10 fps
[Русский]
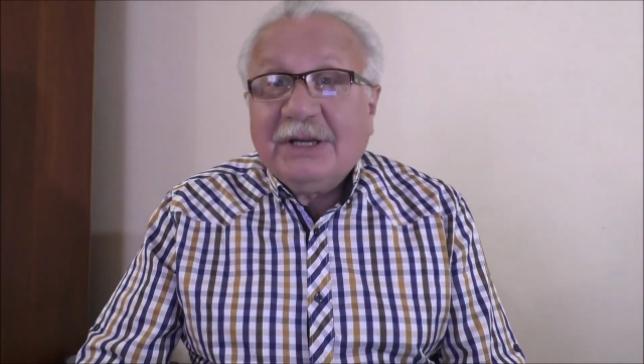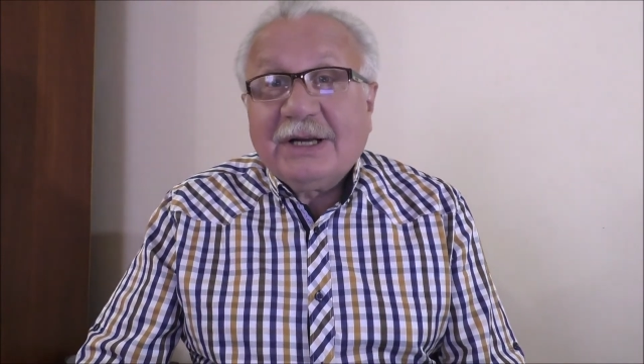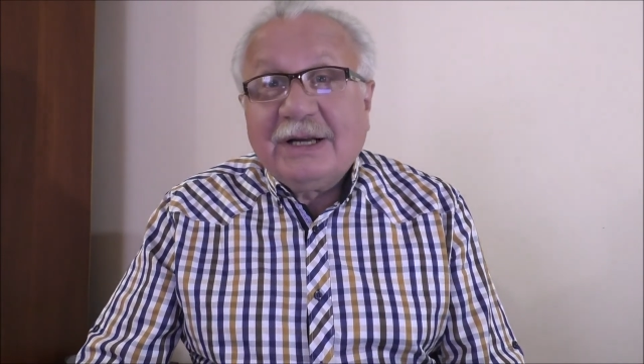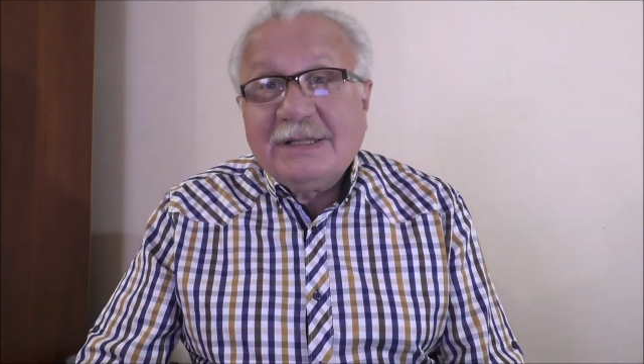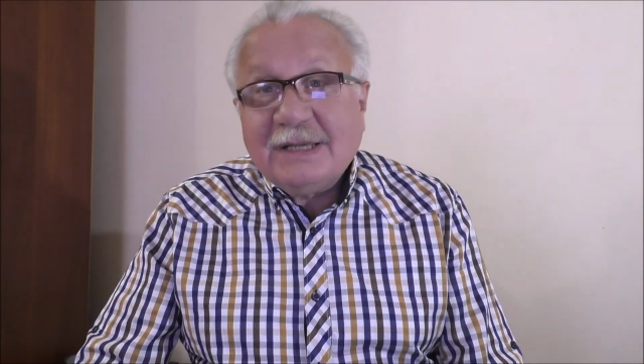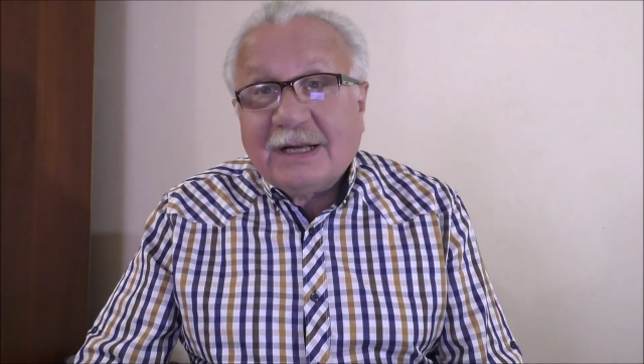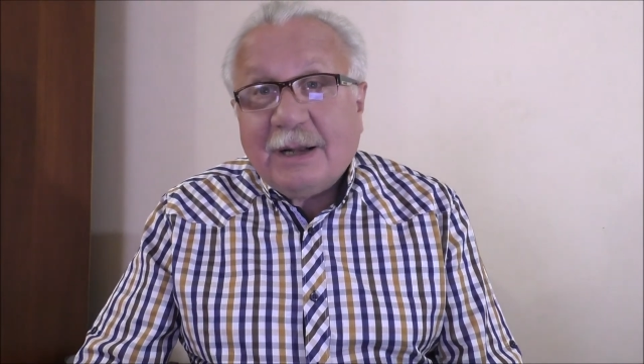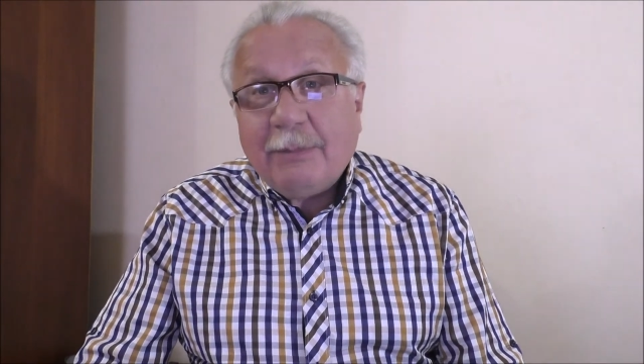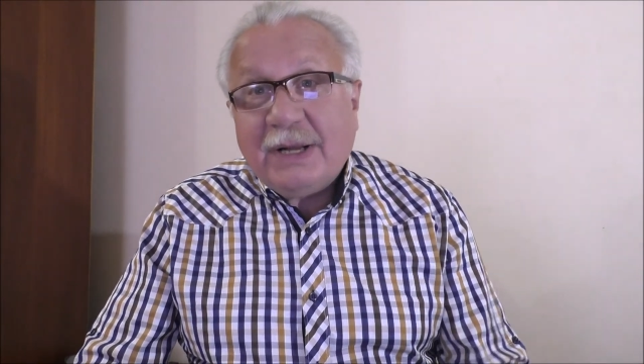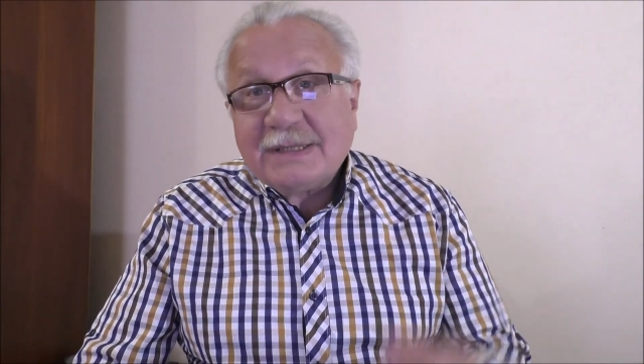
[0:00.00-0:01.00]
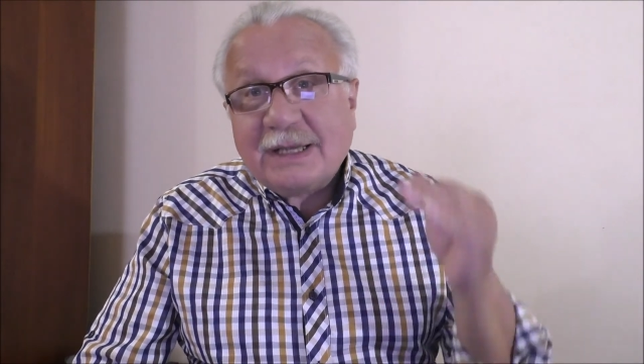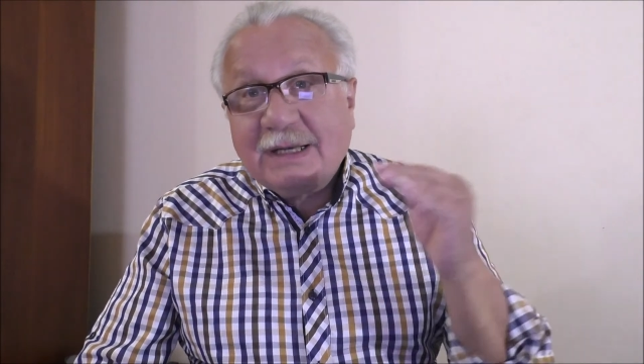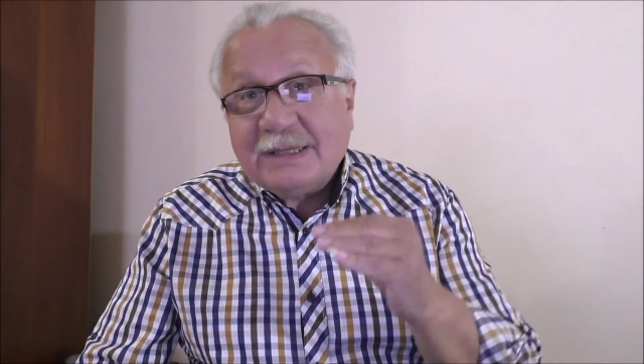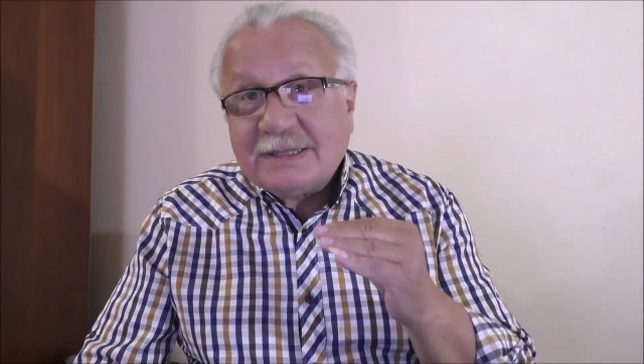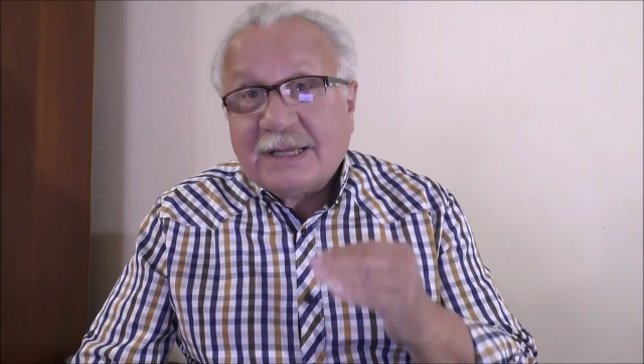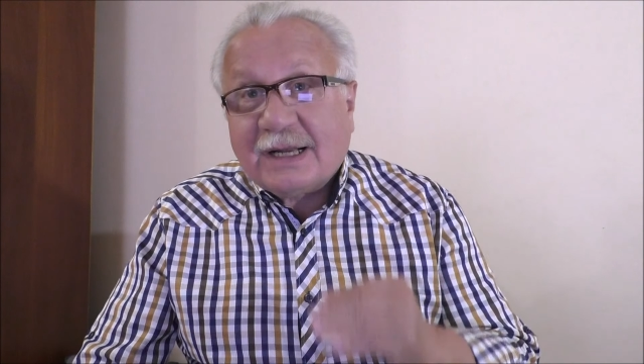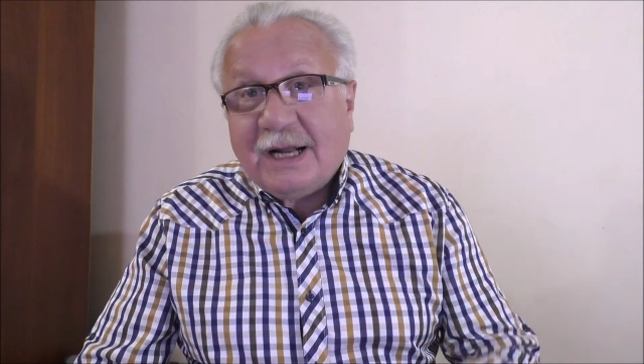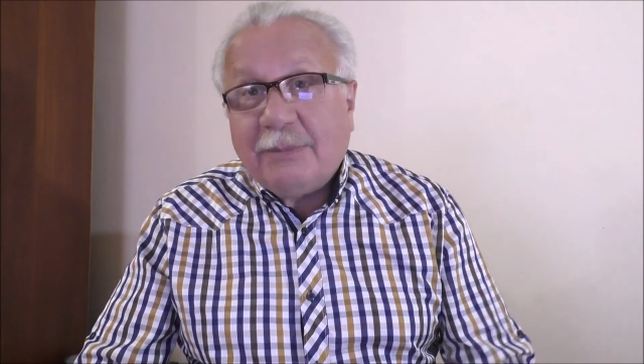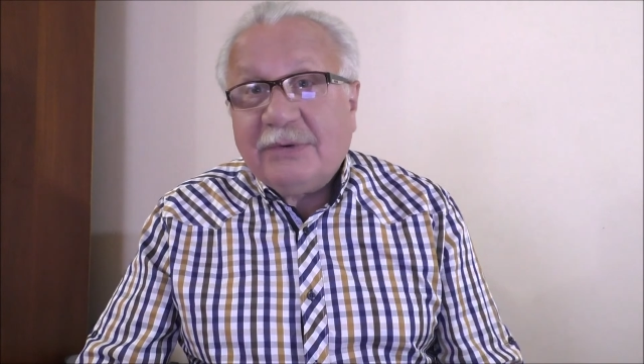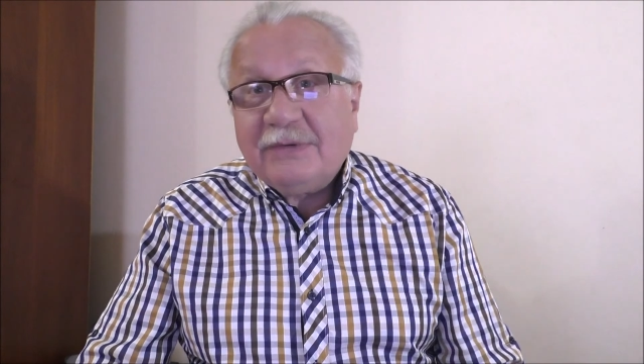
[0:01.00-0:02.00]
где копать, а где
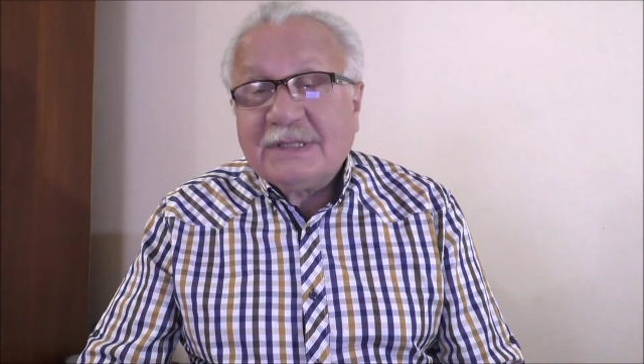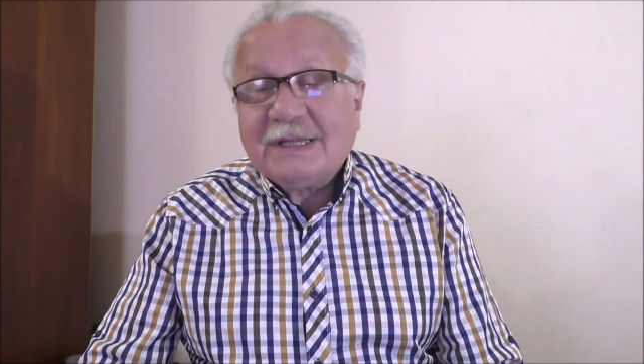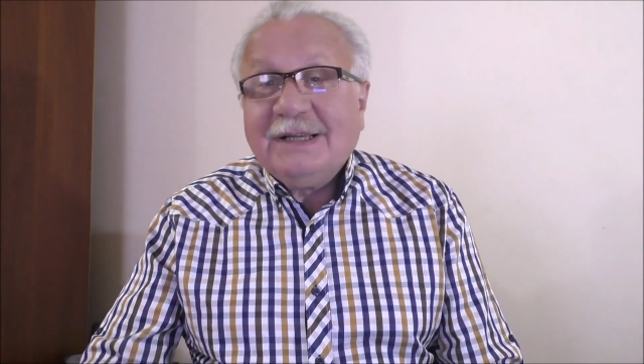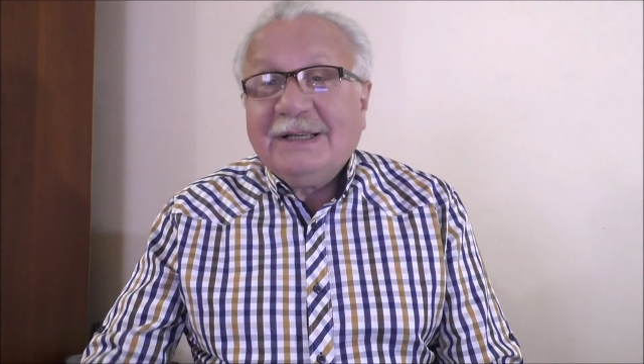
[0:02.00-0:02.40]
закапывать.